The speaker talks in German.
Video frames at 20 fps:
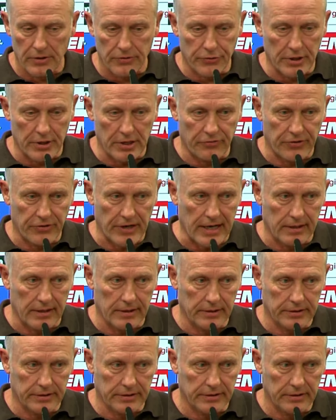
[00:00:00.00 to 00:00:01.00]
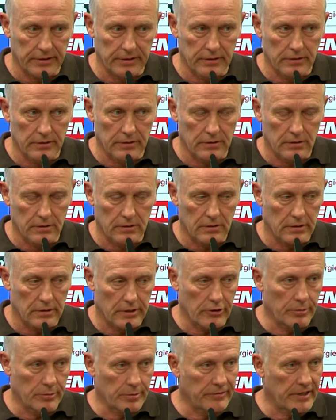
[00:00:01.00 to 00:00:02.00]
für die Fairness,
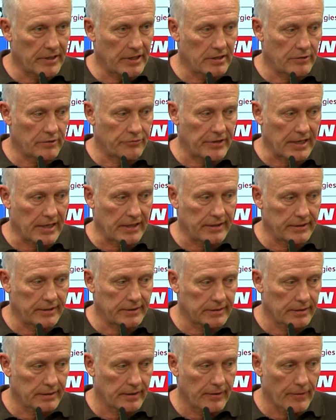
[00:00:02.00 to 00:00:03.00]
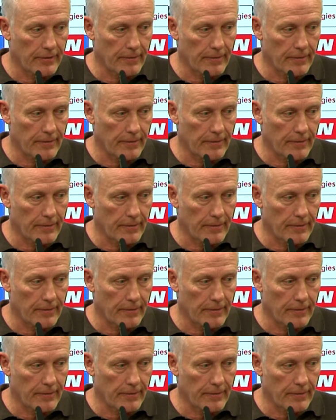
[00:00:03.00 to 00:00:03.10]
die überwiegende Fairness